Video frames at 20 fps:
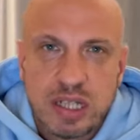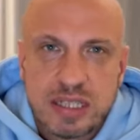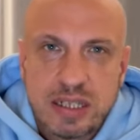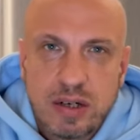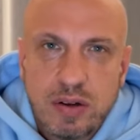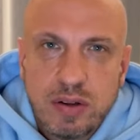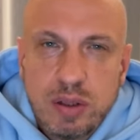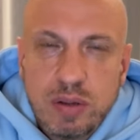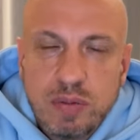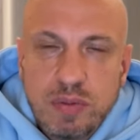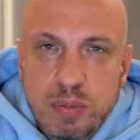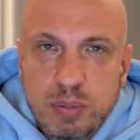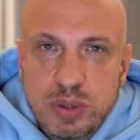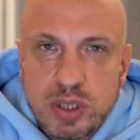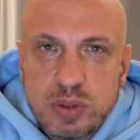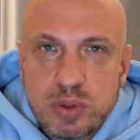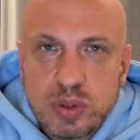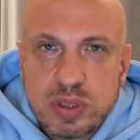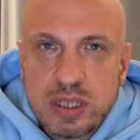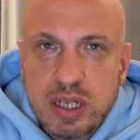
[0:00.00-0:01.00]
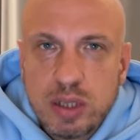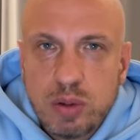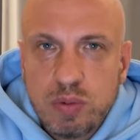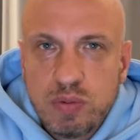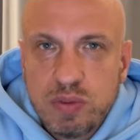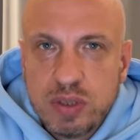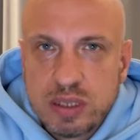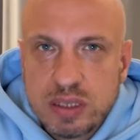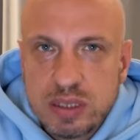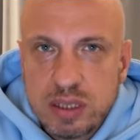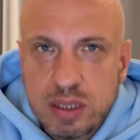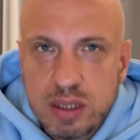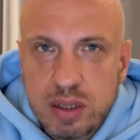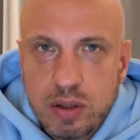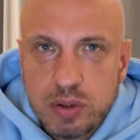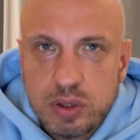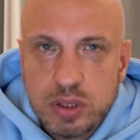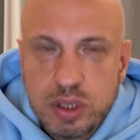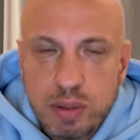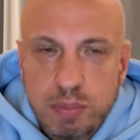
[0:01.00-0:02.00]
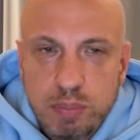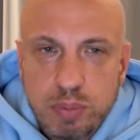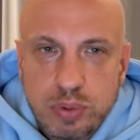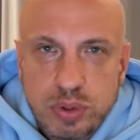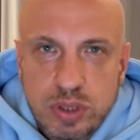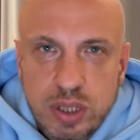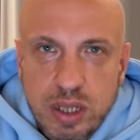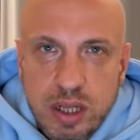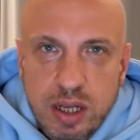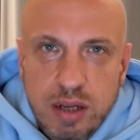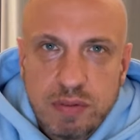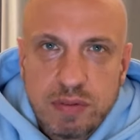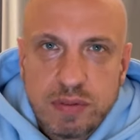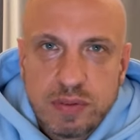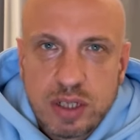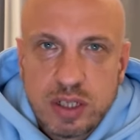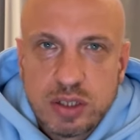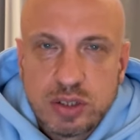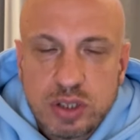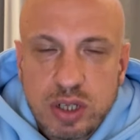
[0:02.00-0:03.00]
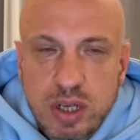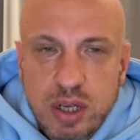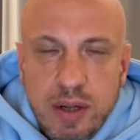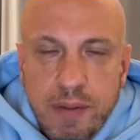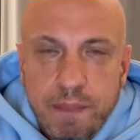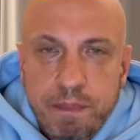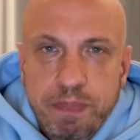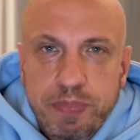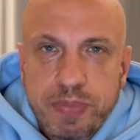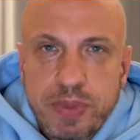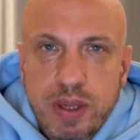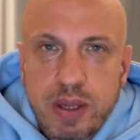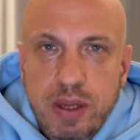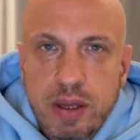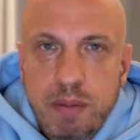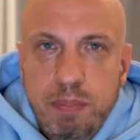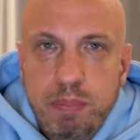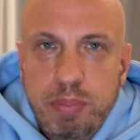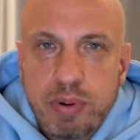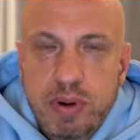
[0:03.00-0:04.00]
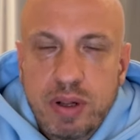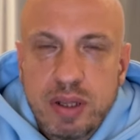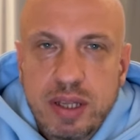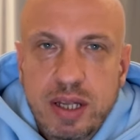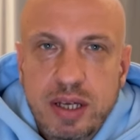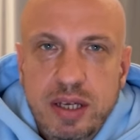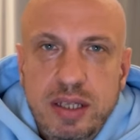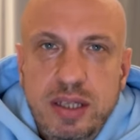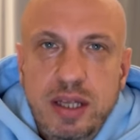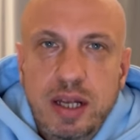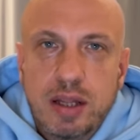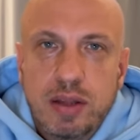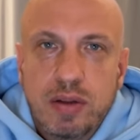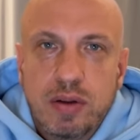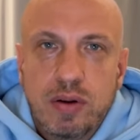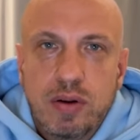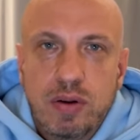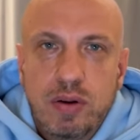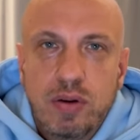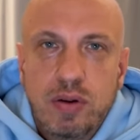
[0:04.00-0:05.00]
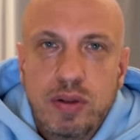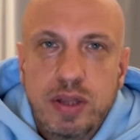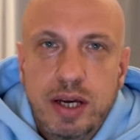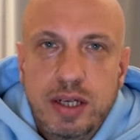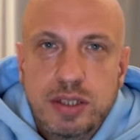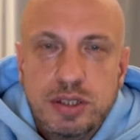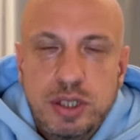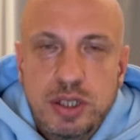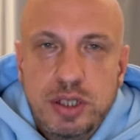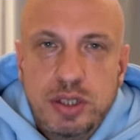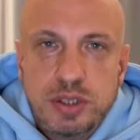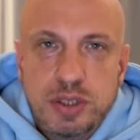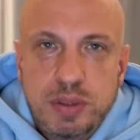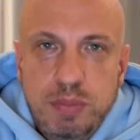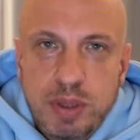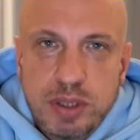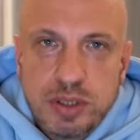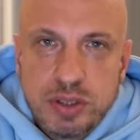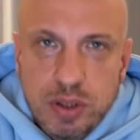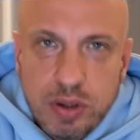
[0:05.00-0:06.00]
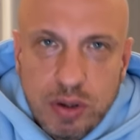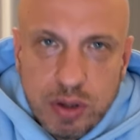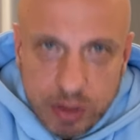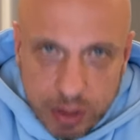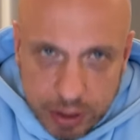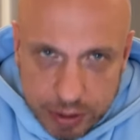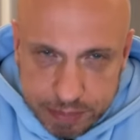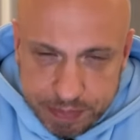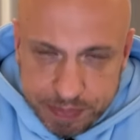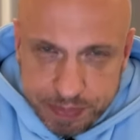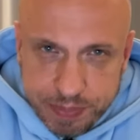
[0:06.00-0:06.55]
na zachodnim wybrzeżu stanu, więc e, godzina późna, taka wręcz poranna i tyle. No, oglądajcie, jeśli macie ochotę.